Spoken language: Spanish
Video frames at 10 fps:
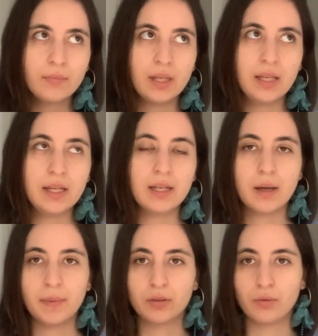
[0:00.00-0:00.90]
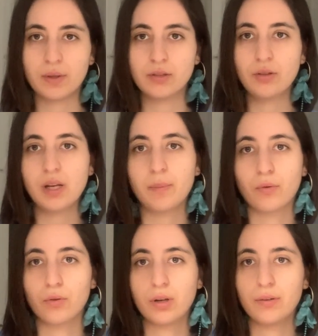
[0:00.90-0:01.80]
Y la masturbación y la
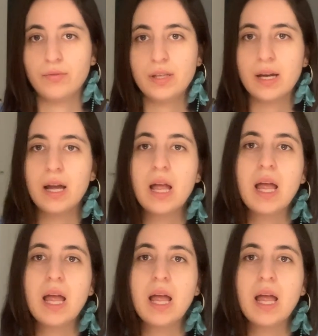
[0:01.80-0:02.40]
pornografía